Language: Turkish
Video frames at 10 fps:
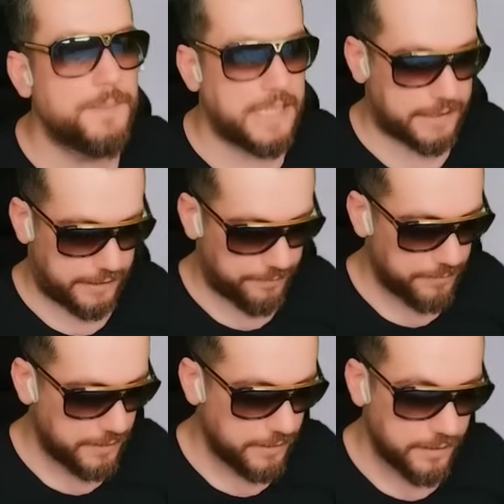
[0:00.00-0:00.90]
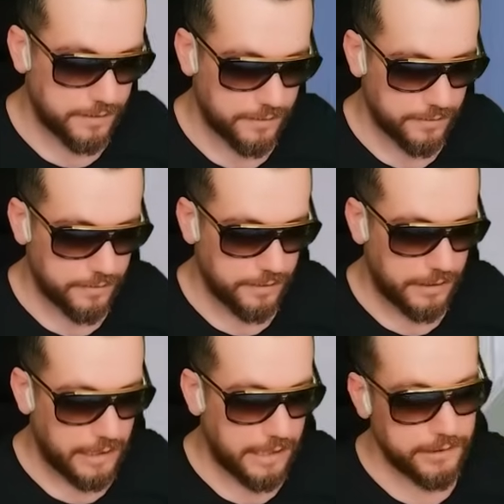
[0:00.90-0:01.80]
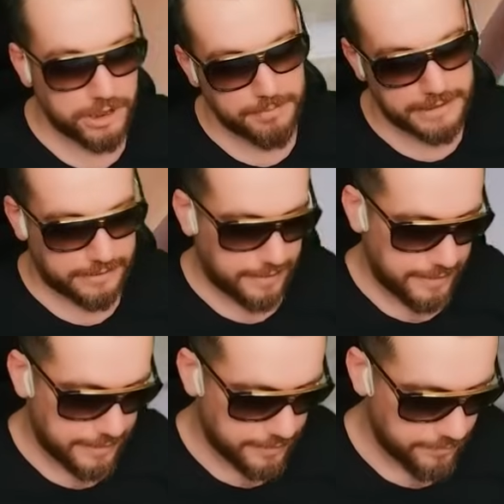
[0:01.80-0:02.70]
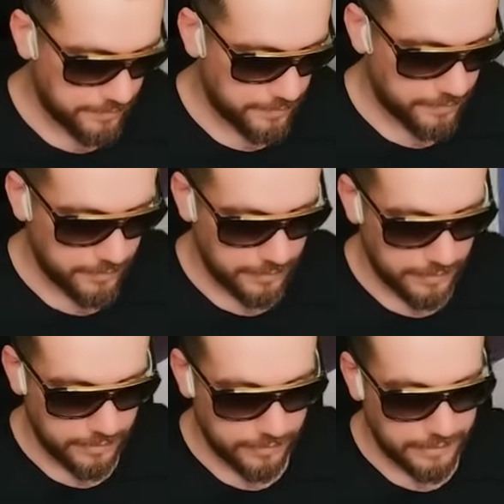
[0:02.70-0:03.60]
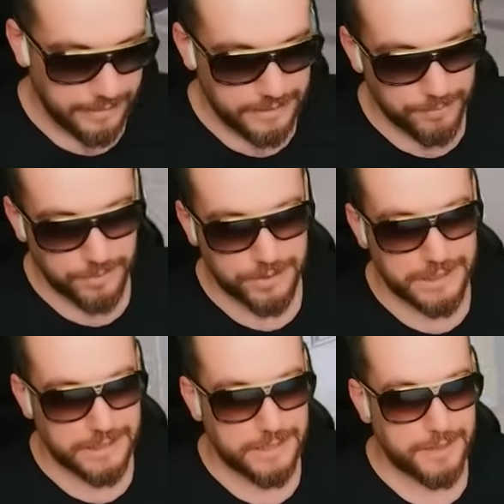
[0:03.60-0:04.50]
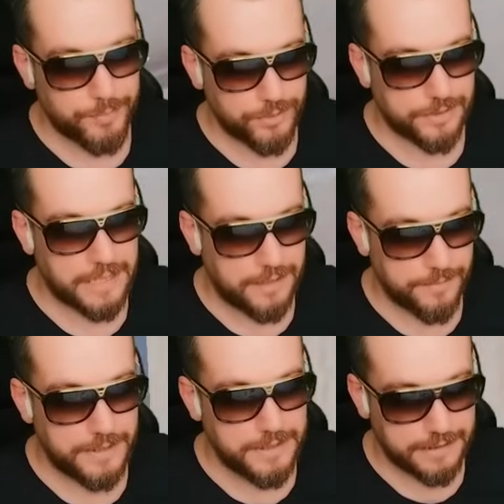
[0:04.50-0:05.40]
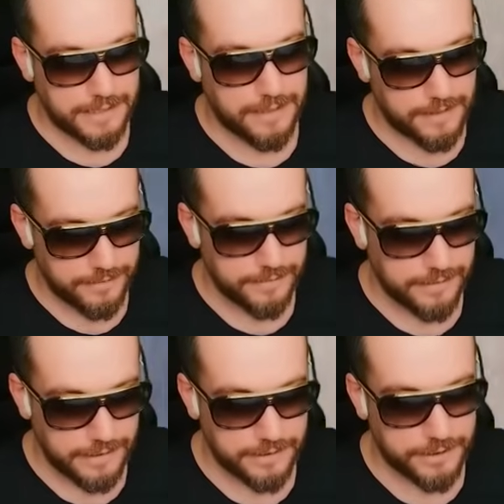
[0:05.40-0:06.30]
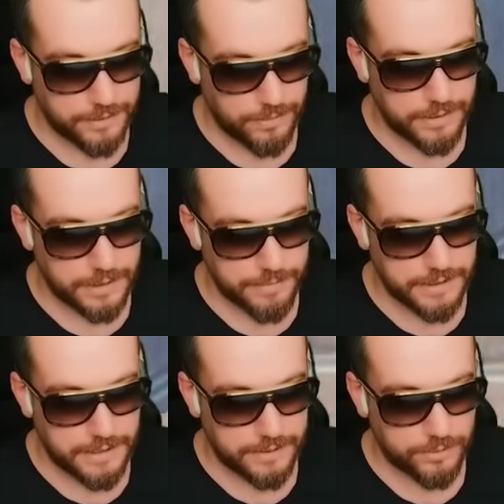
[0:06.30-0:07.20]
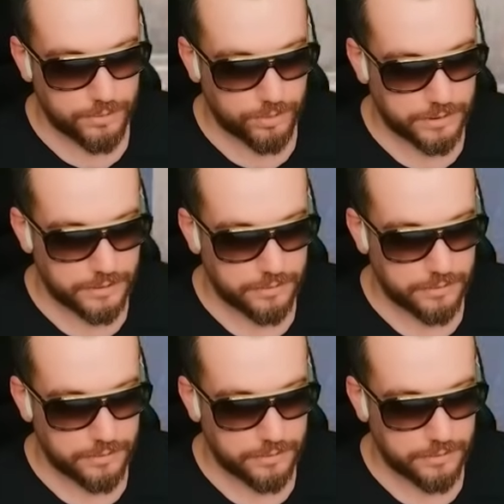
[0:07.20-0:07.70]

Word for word: bırakırım. Hadi şimdi git alana. Gerçi böyle şekil yapıyoruz da halı malı açarlar. Her şeyi kullanabilirler sonuçta.